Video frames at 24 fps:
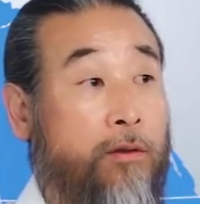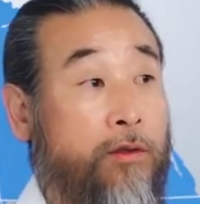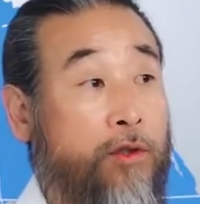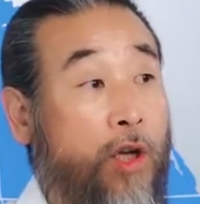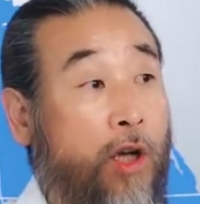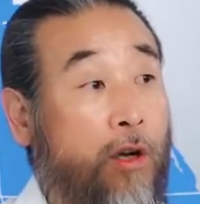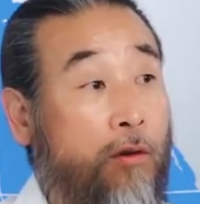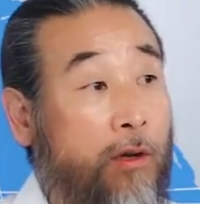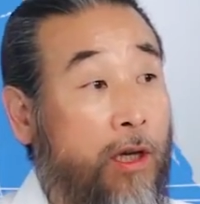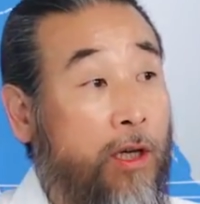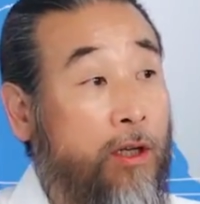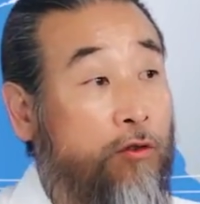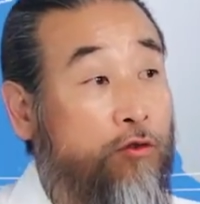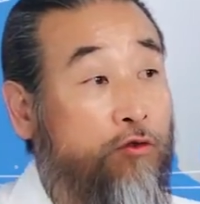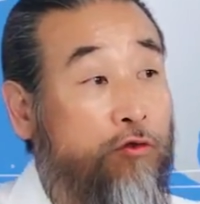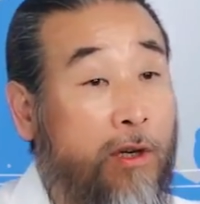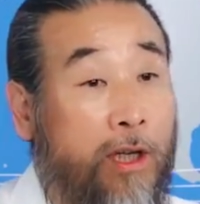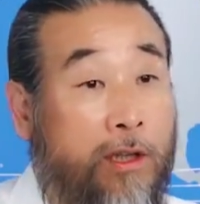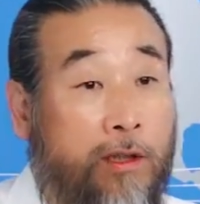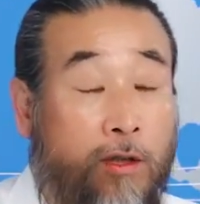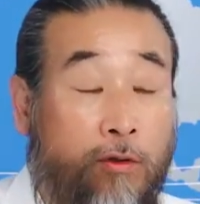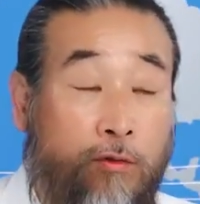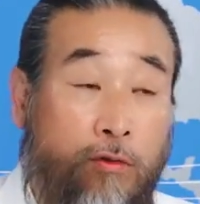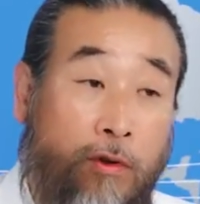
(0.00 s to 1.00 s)
결과는
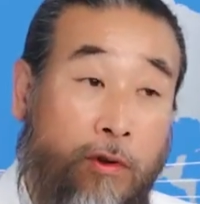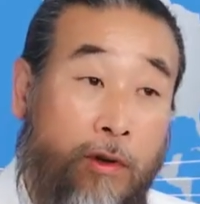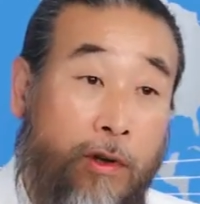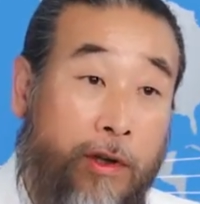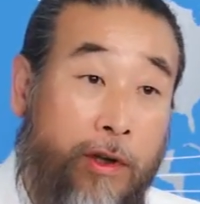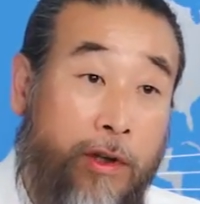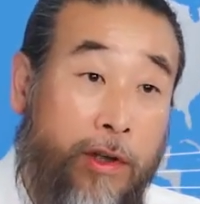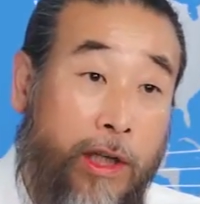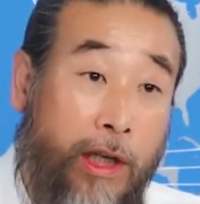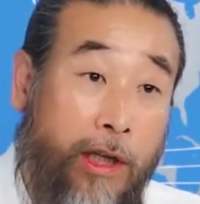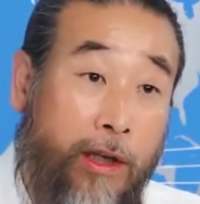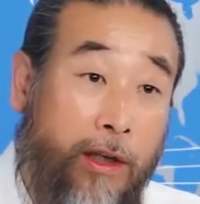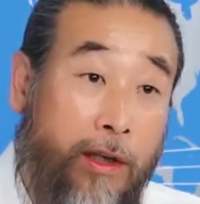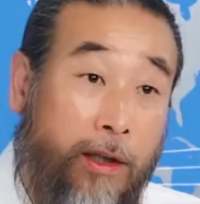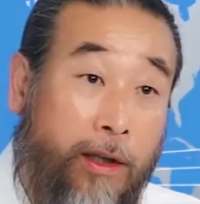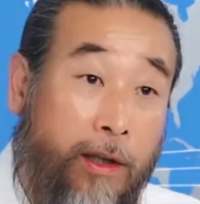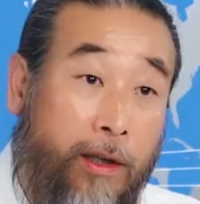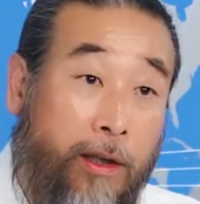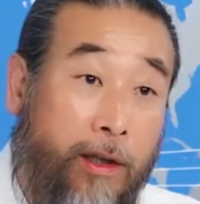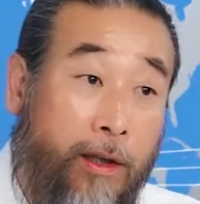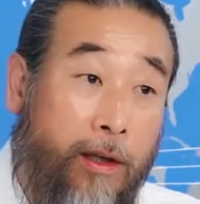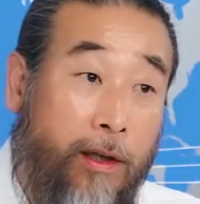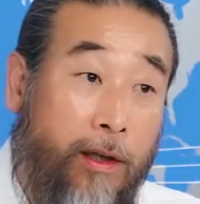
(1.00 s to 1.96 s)
누구한테 돌아와 이게?